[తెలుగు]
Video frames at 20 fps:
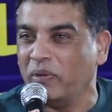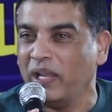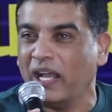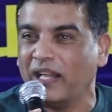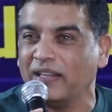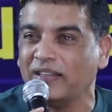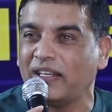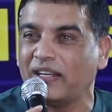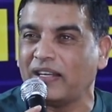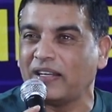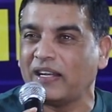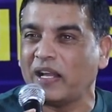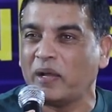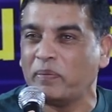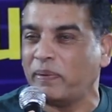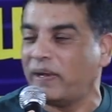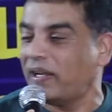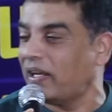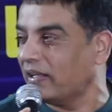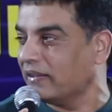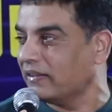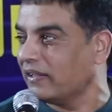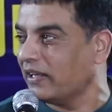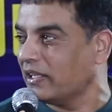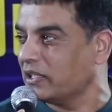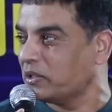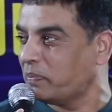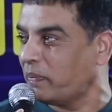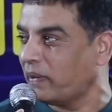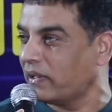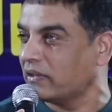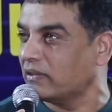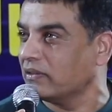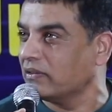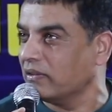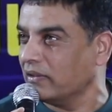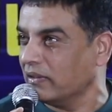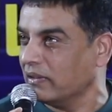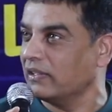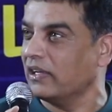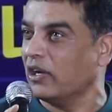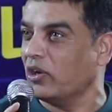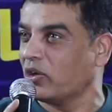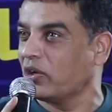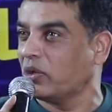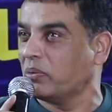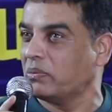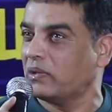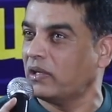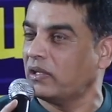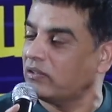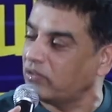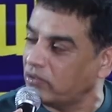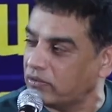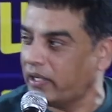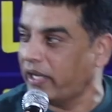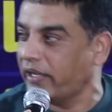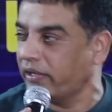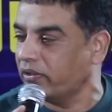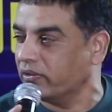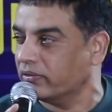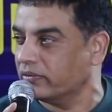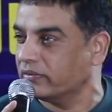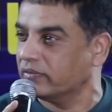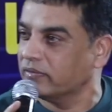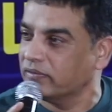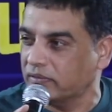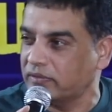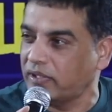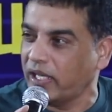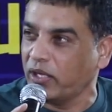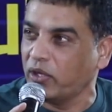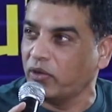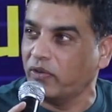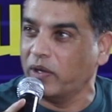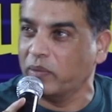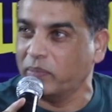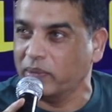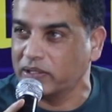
మీ అందరికి నా పైన అంత రెస్పెక్ట్ గౌరవం ఉన్నందుకు థ్యాంక్ యూ థ్యాంక్ యూ మీరు